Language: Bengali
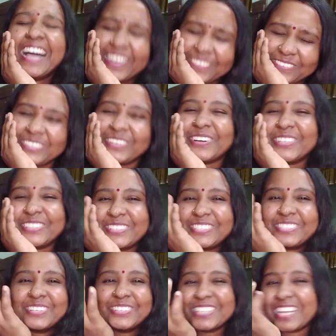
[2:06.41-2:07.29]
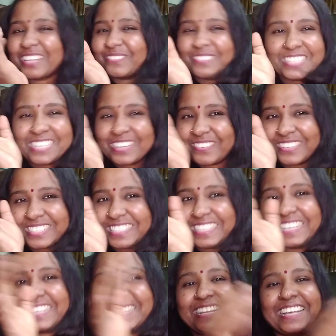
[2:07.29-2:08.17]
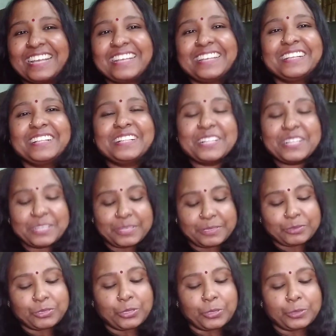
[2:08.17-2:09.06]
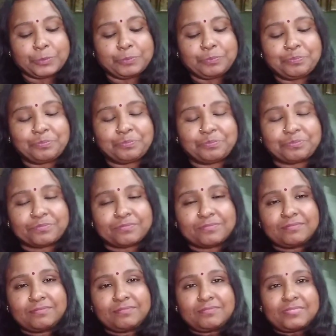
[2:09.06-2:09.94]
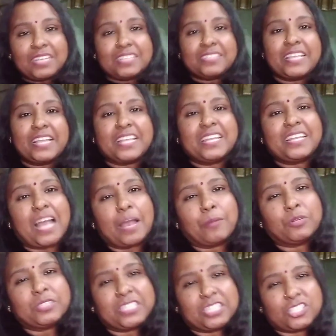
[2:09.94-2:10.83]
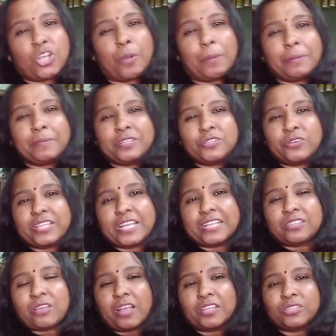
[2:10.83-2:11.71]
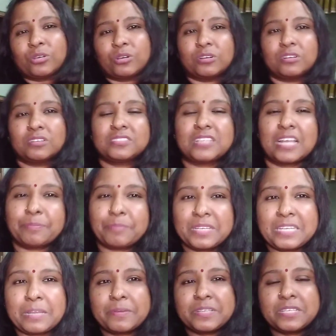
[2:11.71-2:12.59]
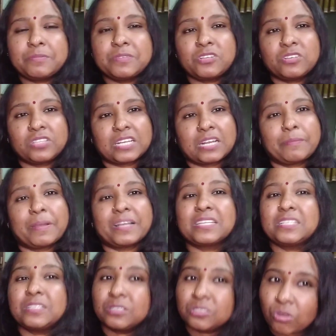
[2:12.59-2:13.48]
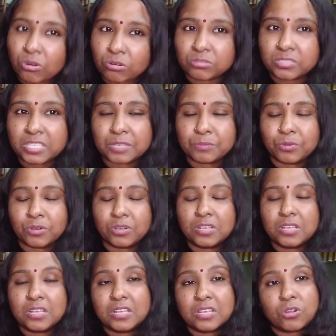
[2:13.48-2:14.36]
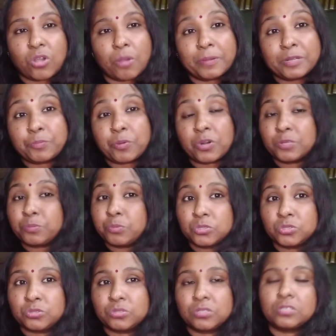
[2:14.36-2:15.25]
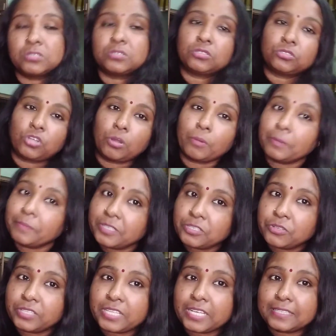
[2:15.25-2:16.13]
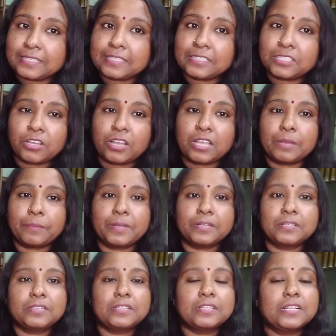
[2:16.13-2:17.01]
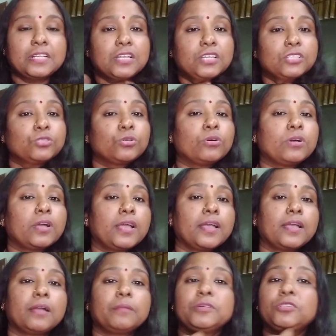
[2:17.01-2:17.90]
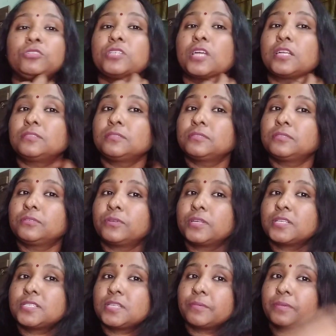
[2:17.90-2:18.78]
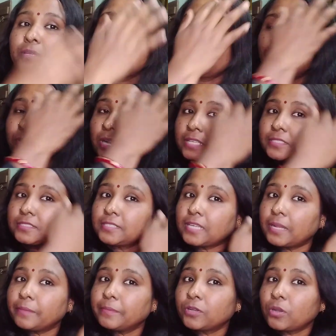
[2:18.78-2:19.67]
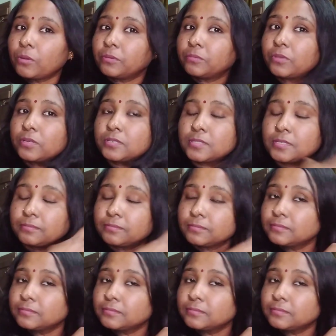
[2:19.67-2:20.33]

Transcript: আমিও অধৈর্য সাত মিনিটের বেশি দেখি না তো দেখি না বলতে কি সবার ভিডিও দেখতে হয় তো সাত মিনিটের বেশি ভিডিও থাকলে বাকিদের কখন দেখবো কমেন্ট পড়ে প্রচুর তো সবার ভিডিও দেখতে যেতে হয় আমার তো হ্যাঁ আমি একটু সাজুগুজু করে এসেছি আমাকে কেমন লাগছে জানাবে কমেন্ট বক্সে